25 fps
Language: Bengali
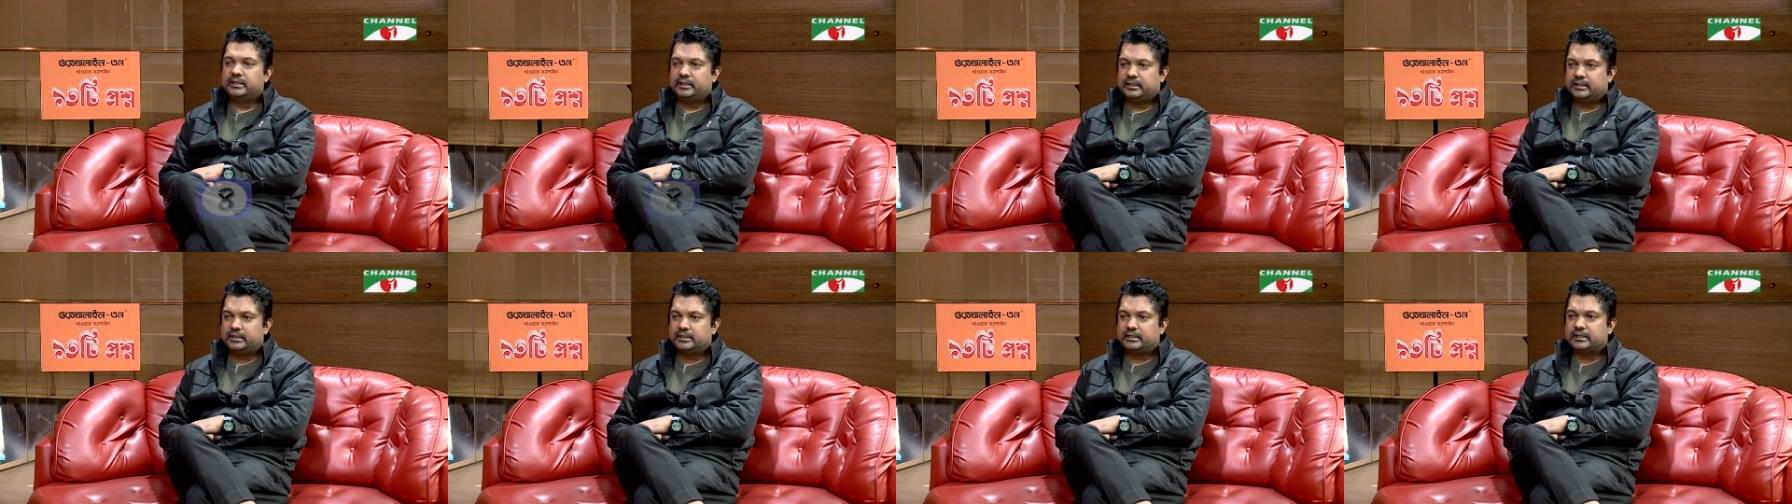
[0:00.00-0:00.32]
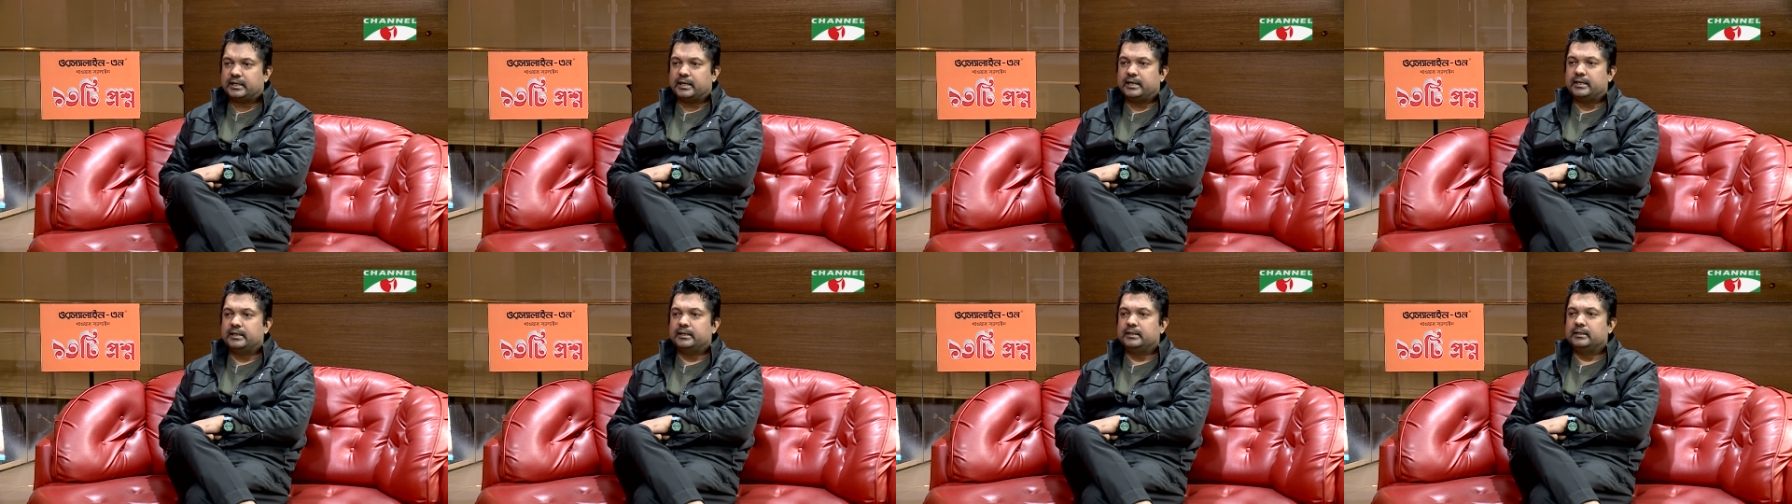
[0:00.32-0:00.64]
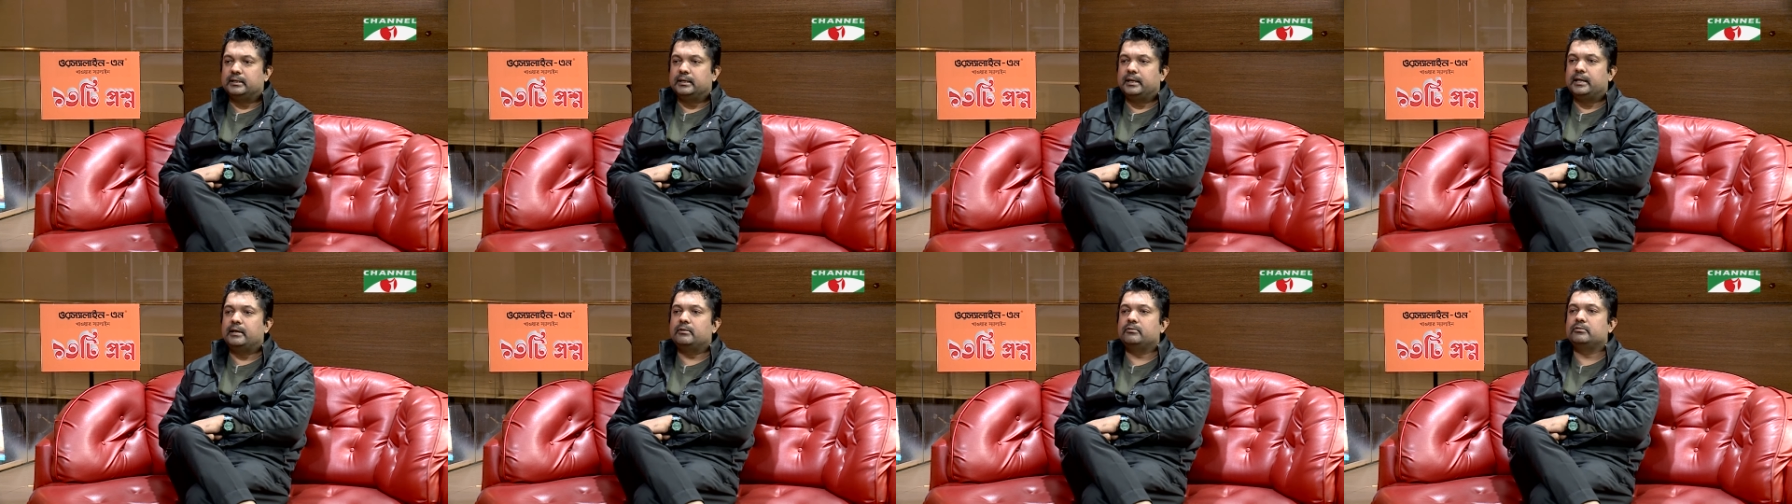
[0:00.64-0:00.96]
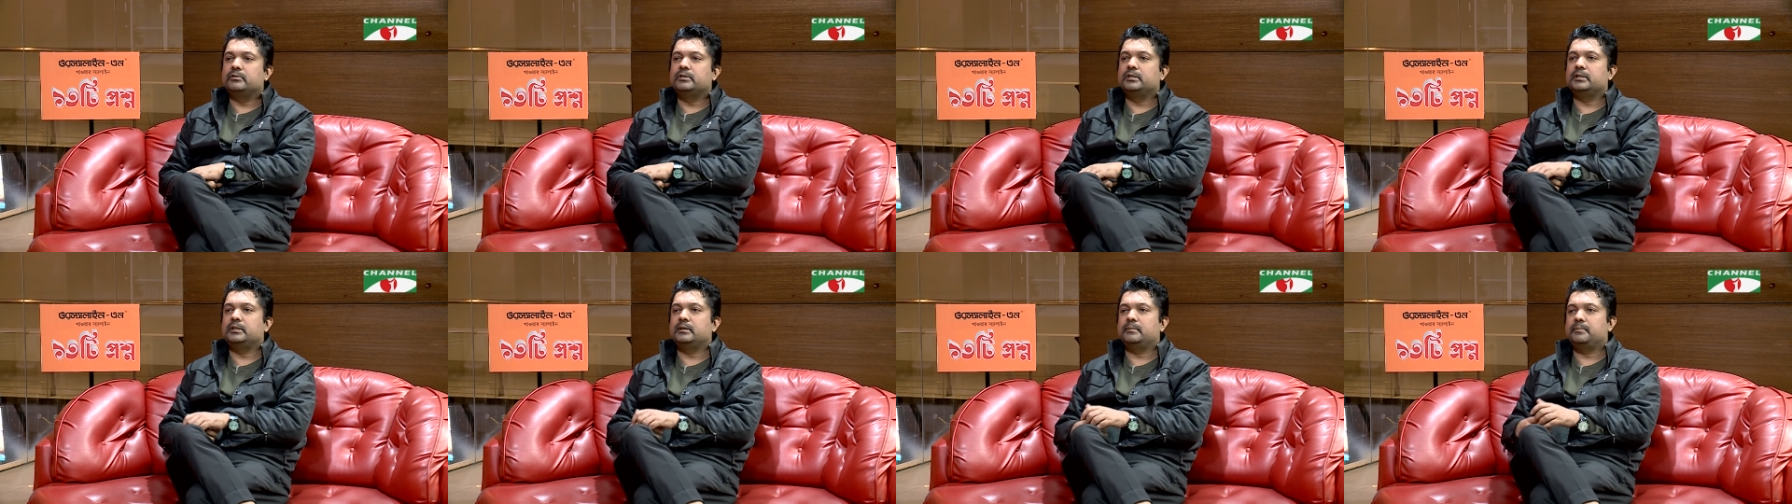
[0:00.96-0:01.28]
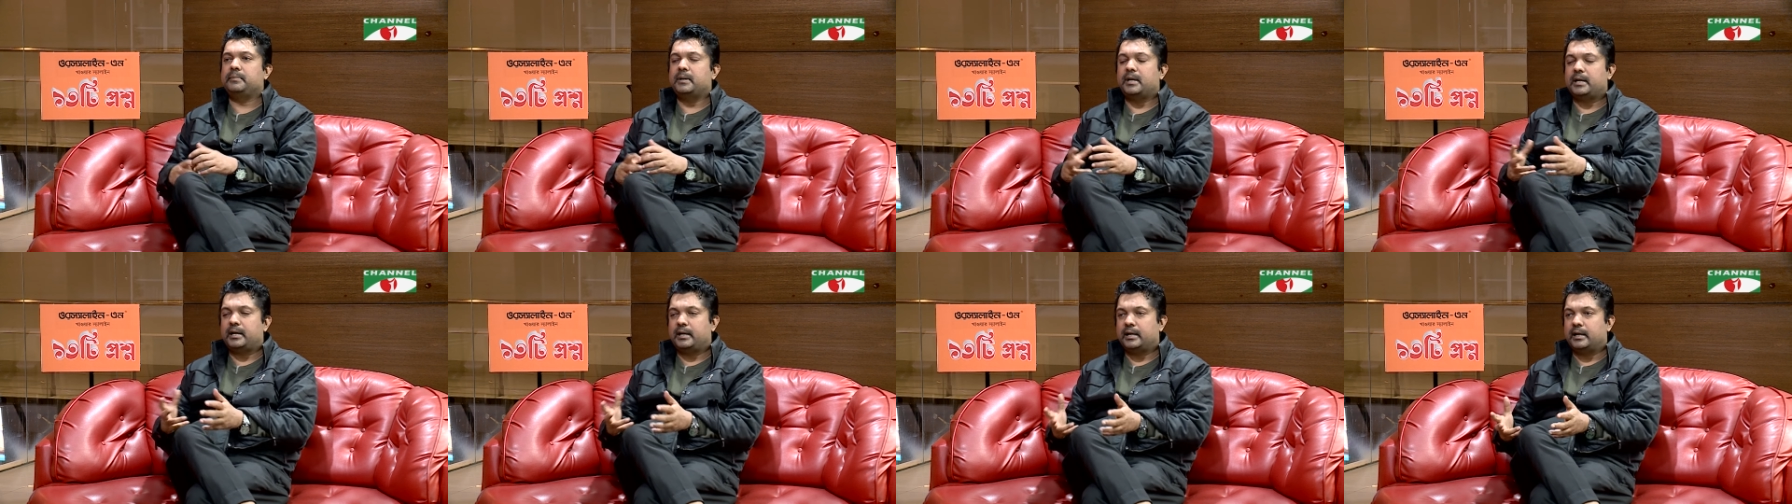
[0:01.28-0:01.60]
যেতে চায় কেন যেতে
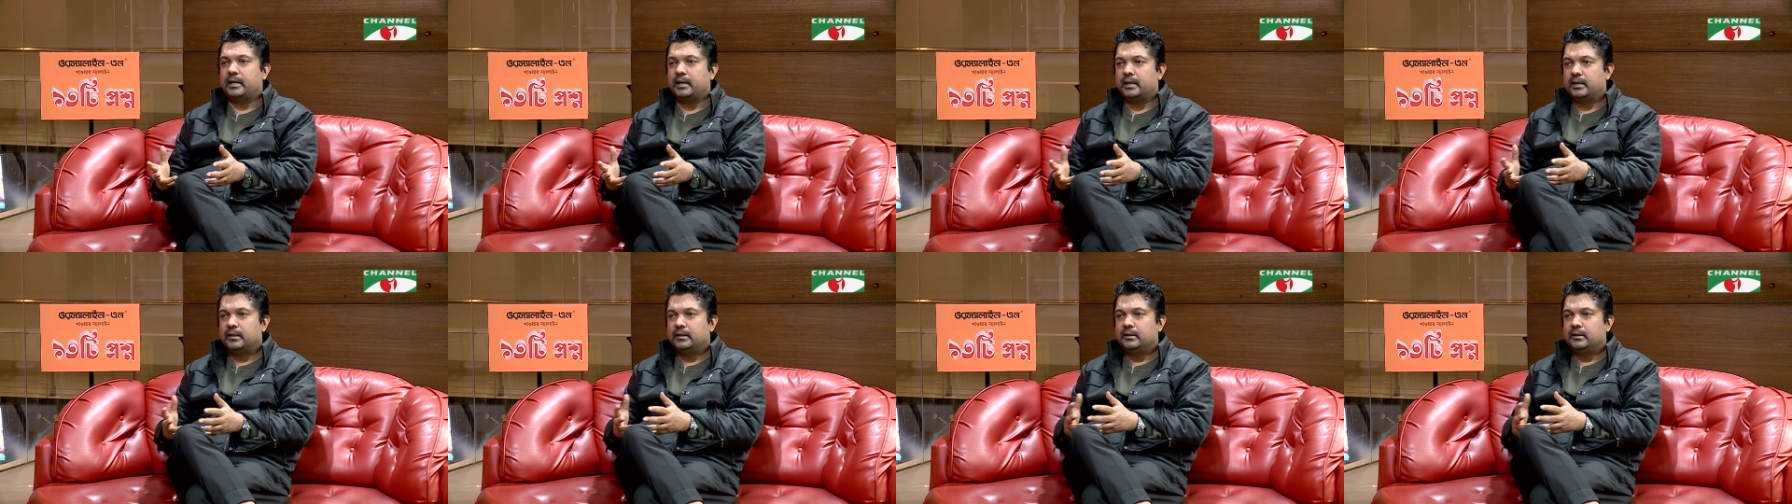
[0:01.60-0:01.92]
পারে না